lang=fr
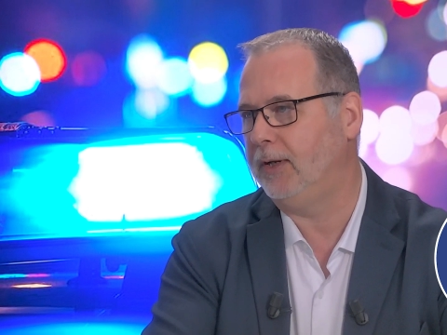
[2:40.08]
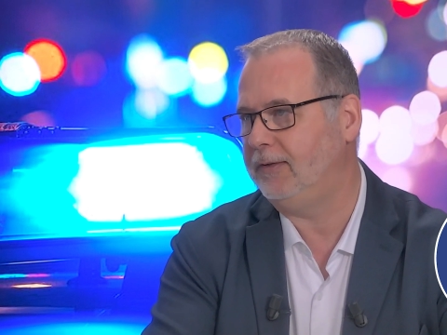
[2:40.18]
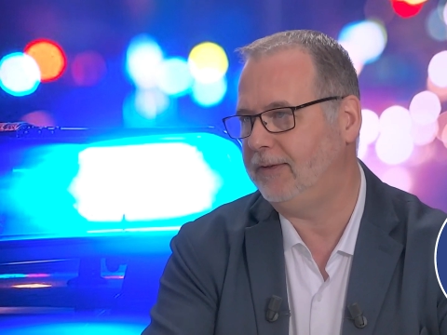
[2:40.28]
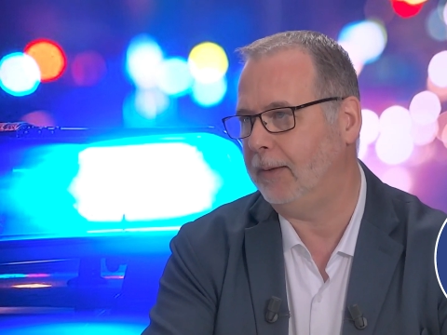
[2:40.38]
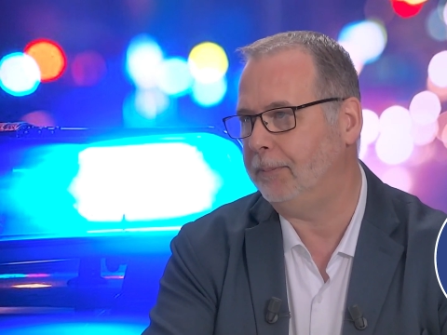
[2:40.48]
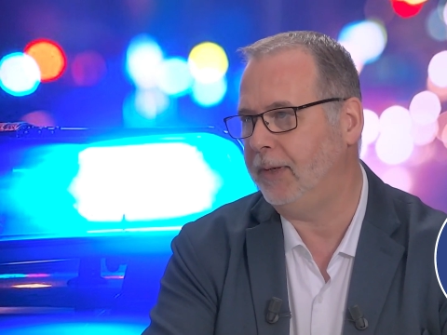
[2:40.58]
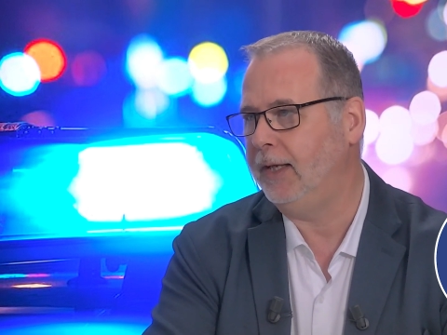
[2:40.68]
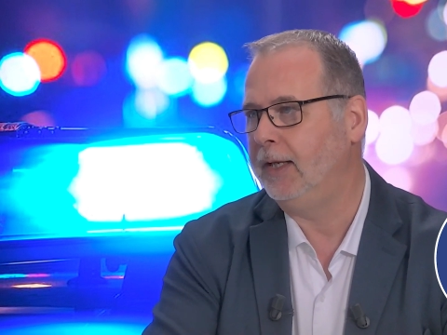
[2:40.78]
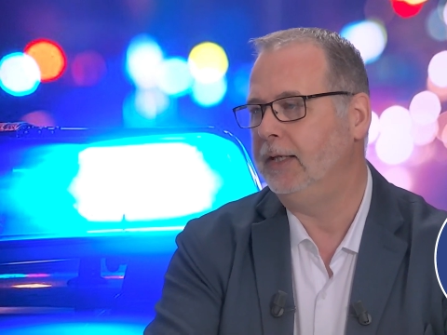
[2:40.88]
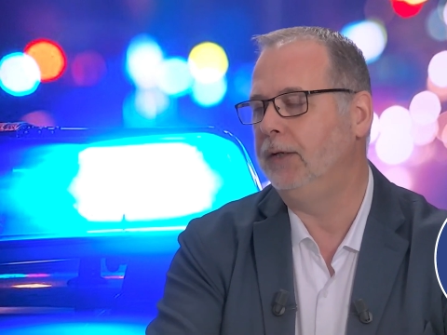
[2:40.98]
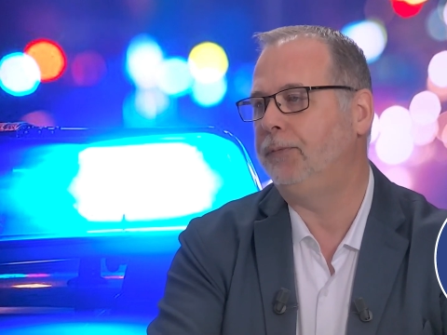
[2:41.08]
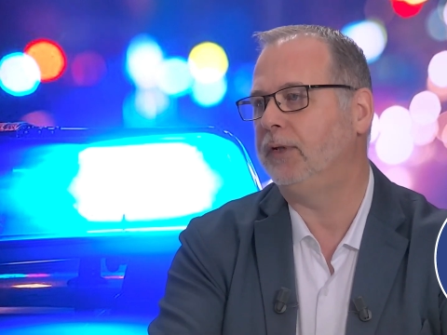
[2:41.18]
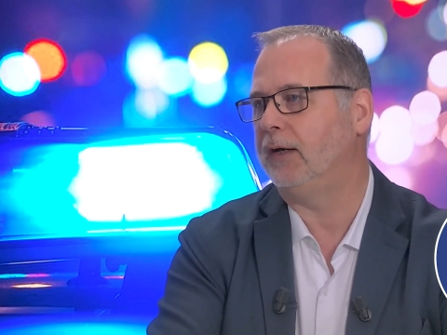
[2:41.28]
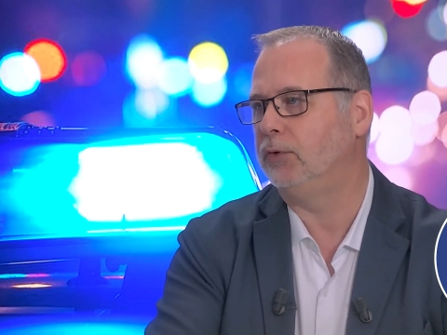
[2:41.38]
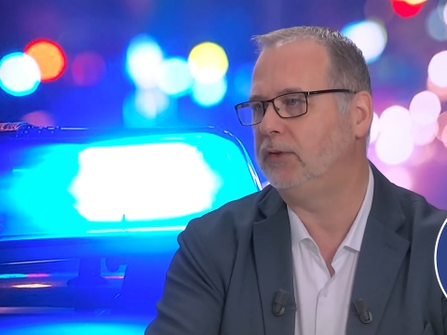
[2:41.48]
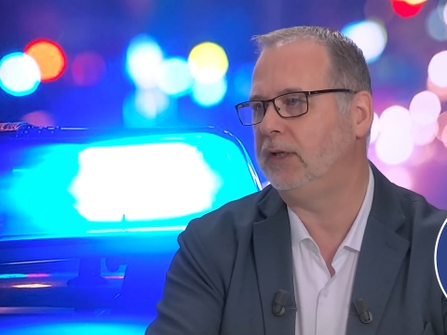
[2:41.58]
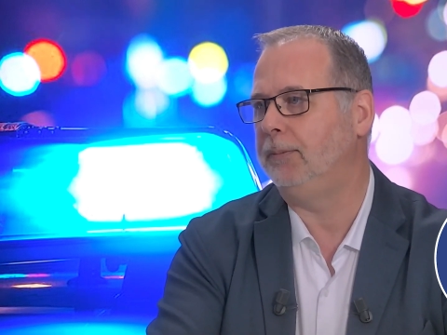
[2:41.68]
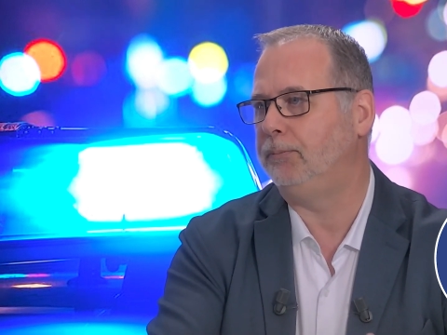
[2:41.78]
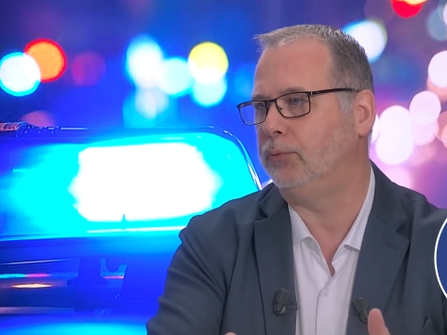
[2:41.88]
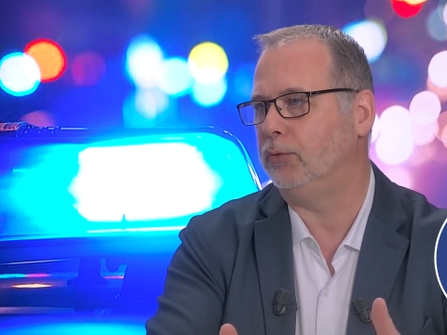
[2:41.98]
les CAP, il faudra voter
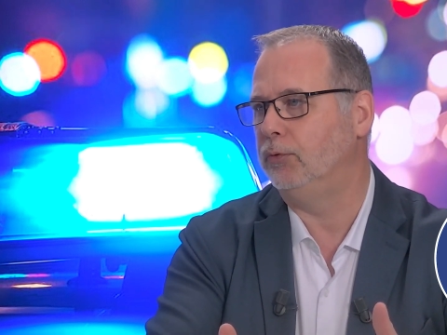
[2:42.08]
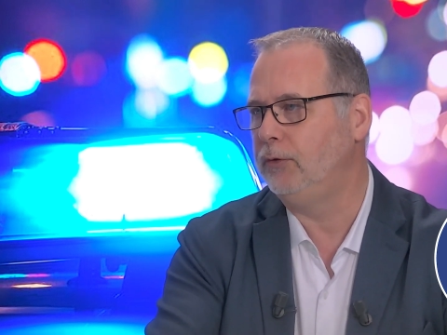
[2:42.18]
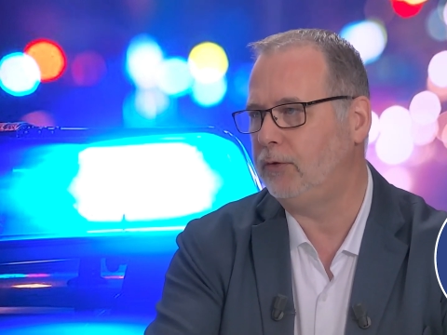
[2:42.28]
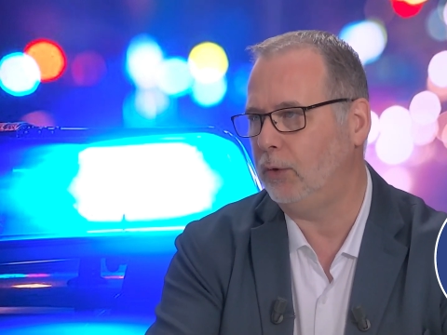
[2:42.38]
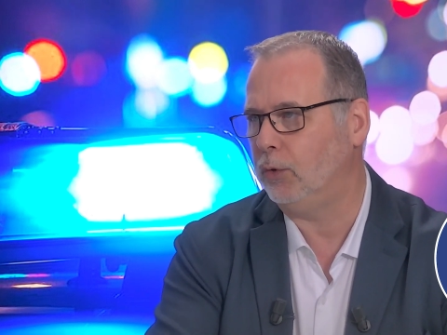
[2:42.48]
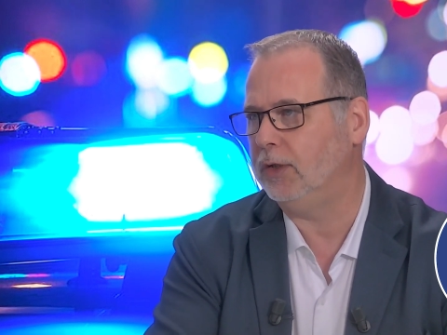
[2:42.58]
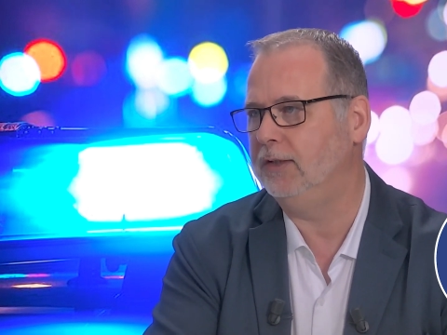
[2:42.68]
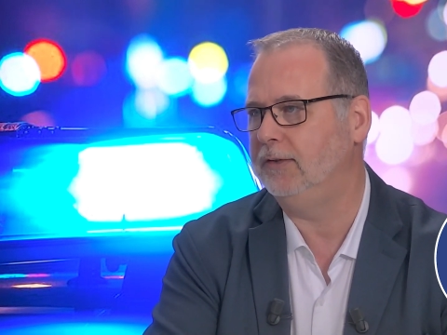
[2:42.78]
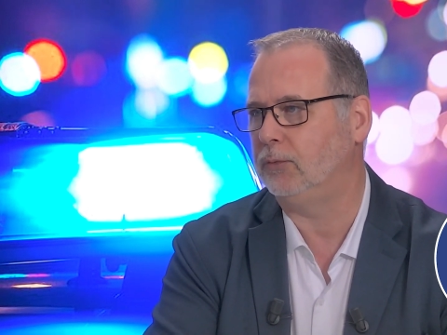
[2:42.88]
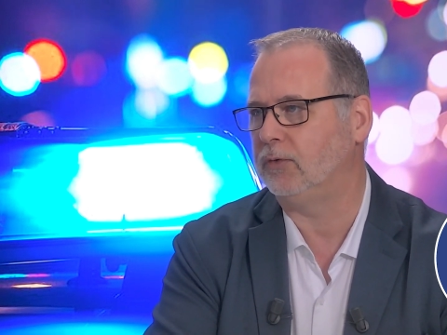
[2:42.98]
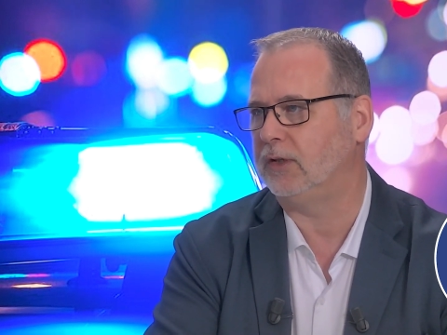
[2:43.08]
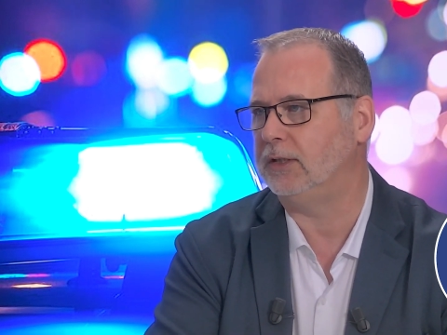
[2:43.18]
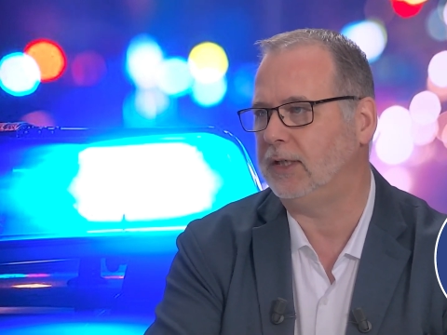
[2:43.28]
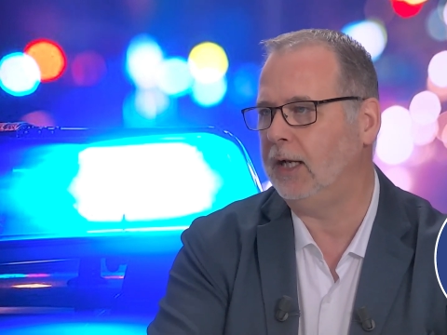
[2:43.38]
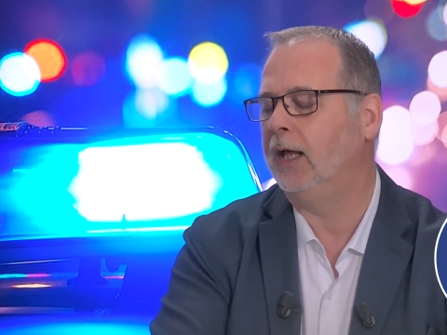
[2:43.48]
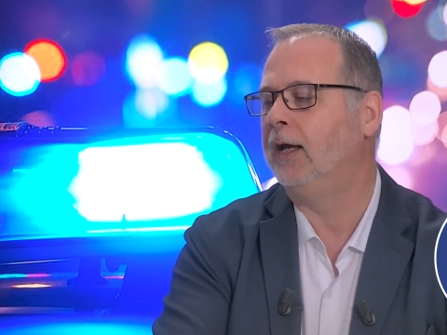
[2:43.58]
pour une seule organisation syndicale,